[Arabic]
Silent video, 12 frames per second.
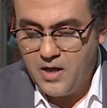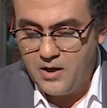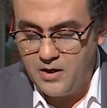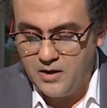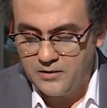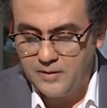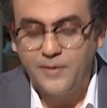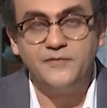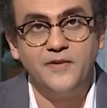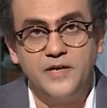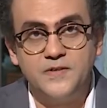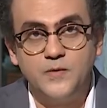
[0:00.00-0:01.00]
آه طبعا
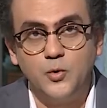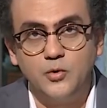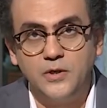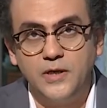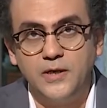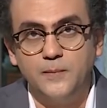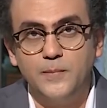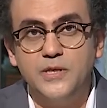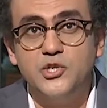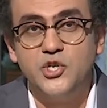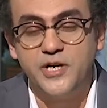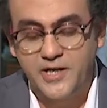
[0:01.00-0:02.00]
فيروس كورونا
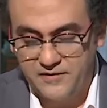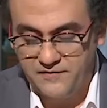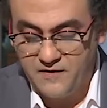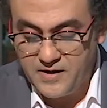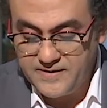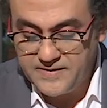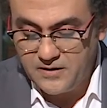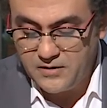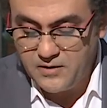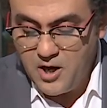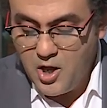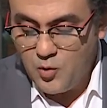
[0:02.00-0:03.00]
من شركه فايزر
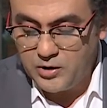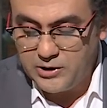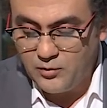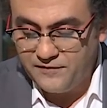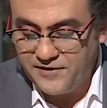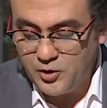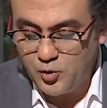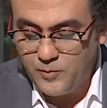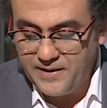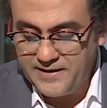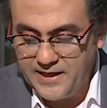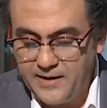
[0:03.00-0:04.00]
وتوفيره
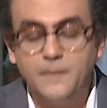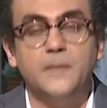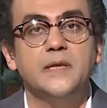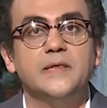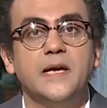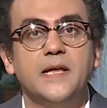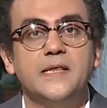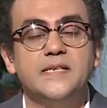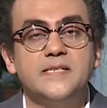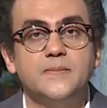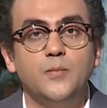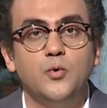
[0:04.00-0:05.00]
بدءا من
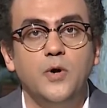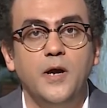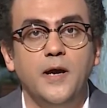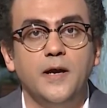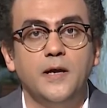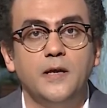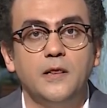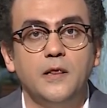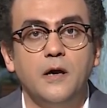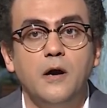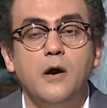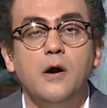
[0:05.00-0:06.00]
الاسبوع
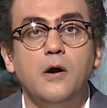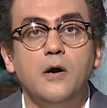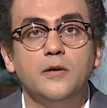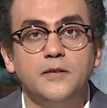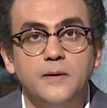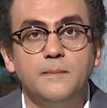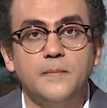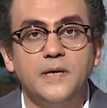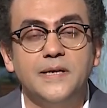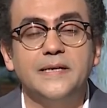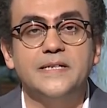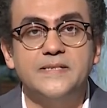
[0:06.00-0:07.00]
القادم
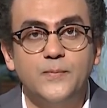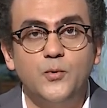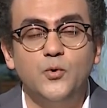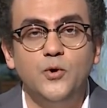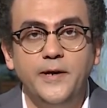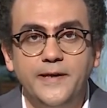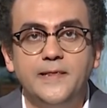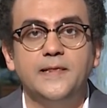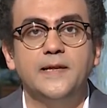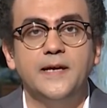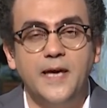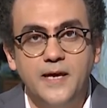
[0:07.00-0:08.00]
الاسبوع
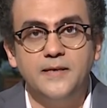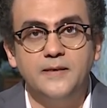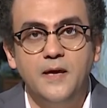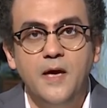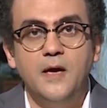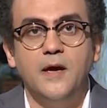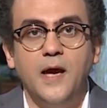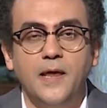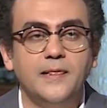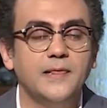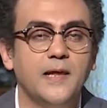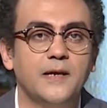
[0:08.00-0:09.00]
اللي جاي
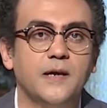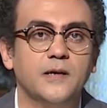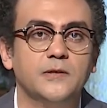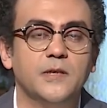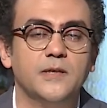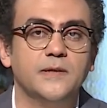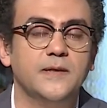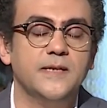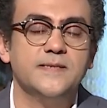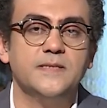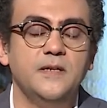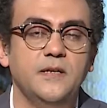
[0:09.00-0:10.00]
قال لك
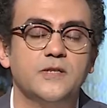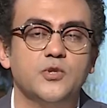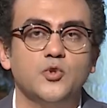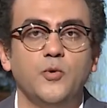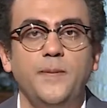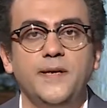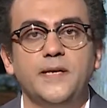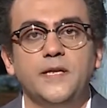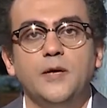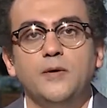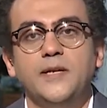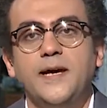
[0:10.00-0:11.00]
الناس صحيت الصبح
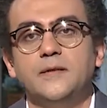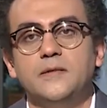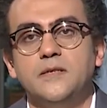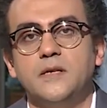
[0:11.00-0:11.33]
كده وانا عندي